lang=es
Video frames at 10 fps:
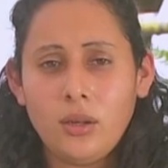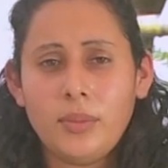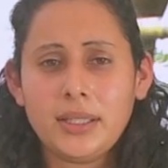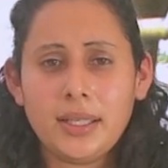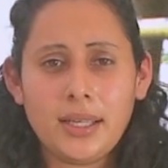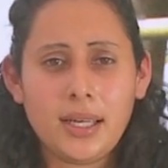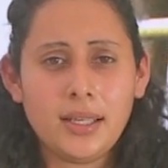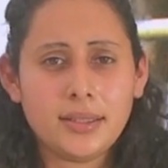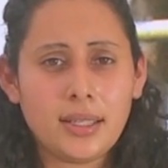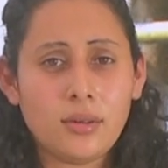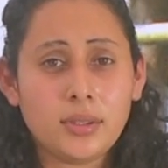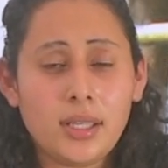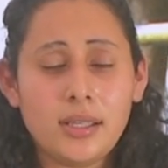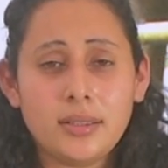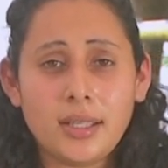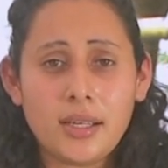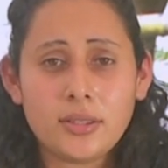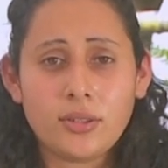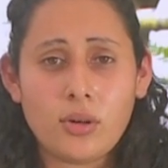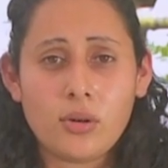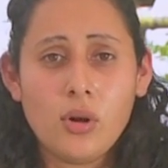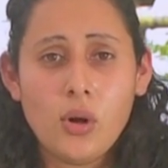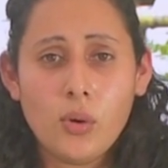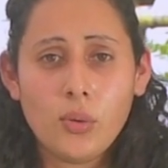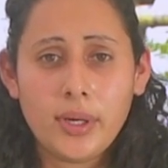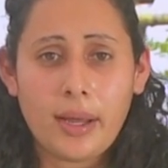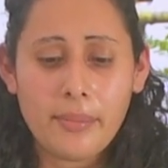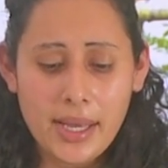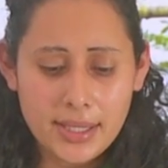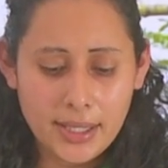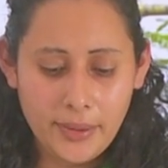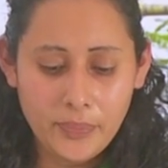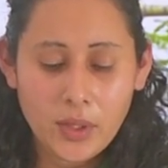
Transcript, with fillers: Los materiales a utilizar son una mesa,